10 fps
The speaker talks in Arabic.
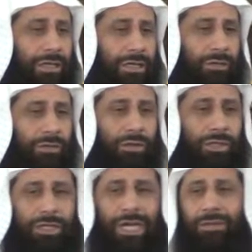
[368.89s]
اللي هو
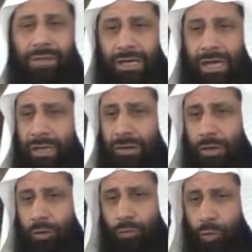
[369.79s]
إحكام أن هذا
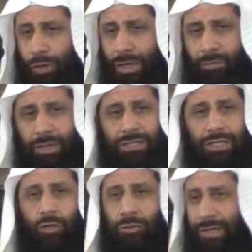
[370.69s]
حكم محكم وليس
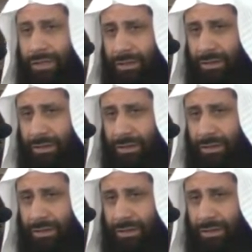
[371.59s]
حكما